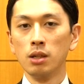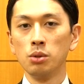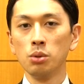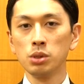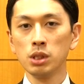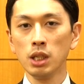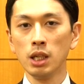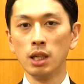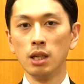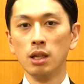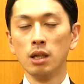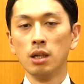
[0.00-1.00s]
同時
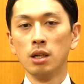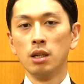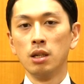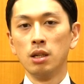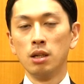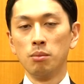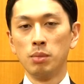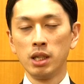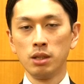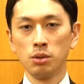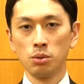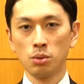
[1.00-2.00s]
に
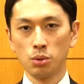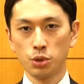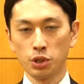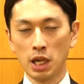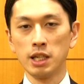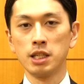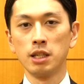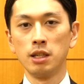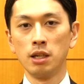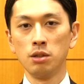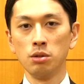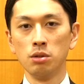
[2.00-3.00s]
マインドのこう主体者
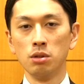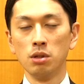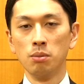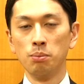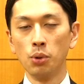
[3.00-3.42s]
である